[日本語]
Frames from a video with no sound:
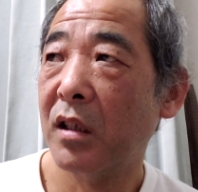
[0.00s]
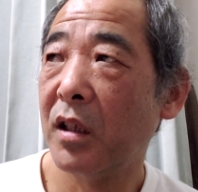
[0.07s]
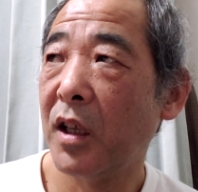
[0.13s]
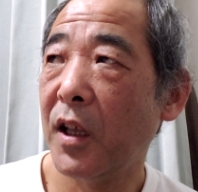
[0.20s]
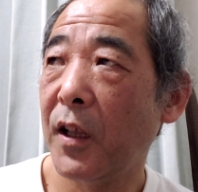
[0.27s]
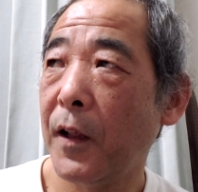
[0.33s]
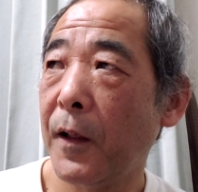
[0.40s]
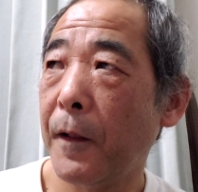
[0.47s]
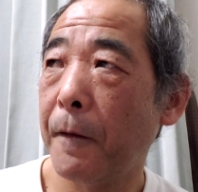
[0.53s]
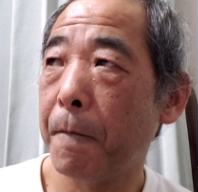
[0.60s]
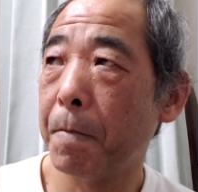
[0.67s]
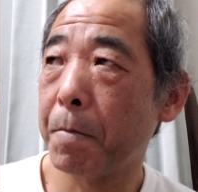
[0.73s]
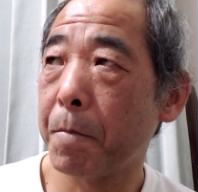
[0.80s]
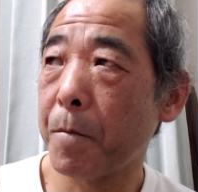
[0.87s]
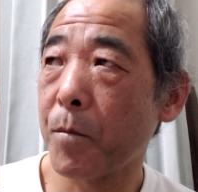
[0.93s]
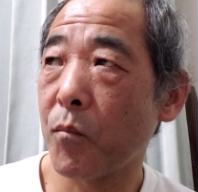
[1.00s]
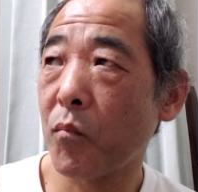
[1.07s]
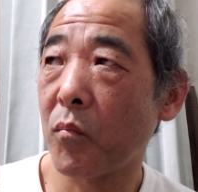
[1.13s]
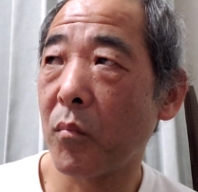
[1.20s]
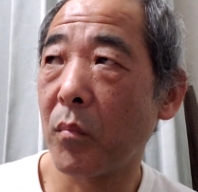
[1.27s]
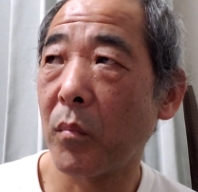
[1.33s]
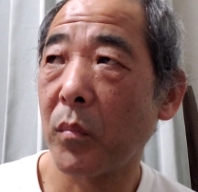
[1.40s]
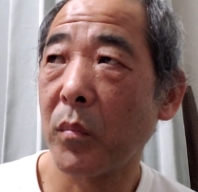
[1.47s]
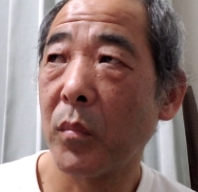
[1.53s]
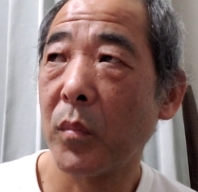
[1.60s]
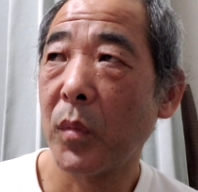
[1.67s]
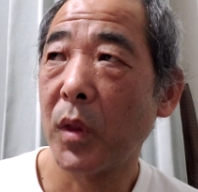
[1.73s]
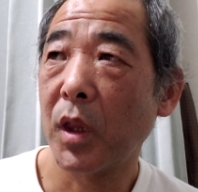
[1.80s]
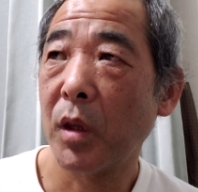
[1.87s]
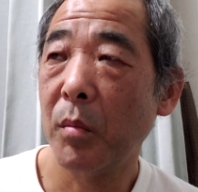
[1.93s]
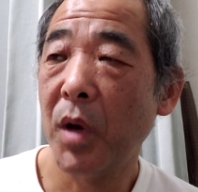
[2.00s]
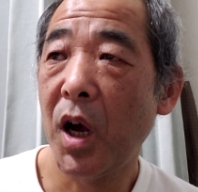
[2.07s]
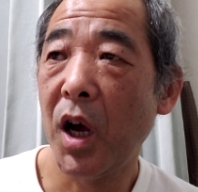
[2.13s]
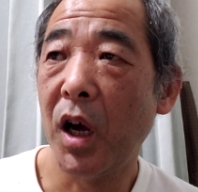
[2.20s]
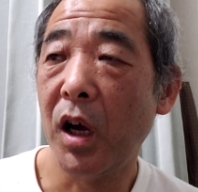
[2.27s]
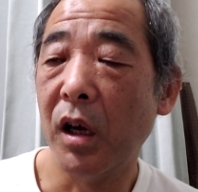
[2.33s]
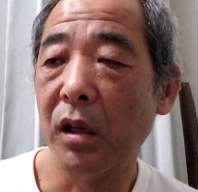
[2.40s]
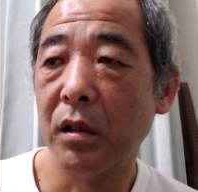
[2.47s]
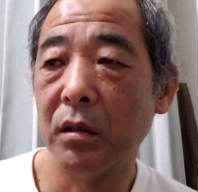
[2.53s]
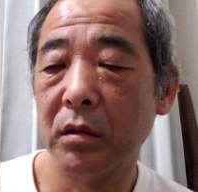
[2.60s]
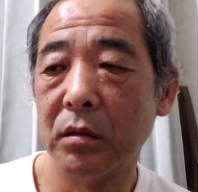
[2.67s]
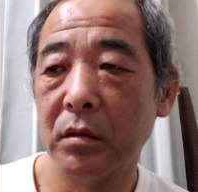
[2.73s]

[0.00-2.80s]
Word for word: で、まあ、